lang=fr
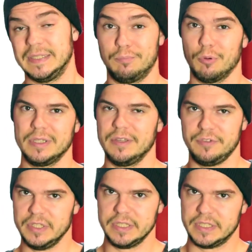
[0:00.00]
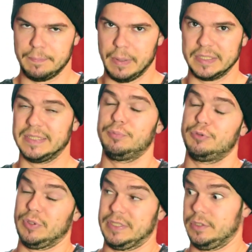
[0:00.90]
pour aider Finnick qui est paralysé depuis
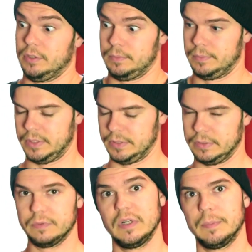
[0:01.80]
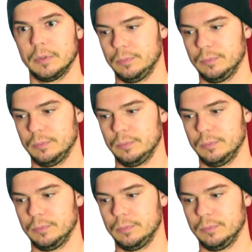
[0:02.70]
son accident. On va le prendre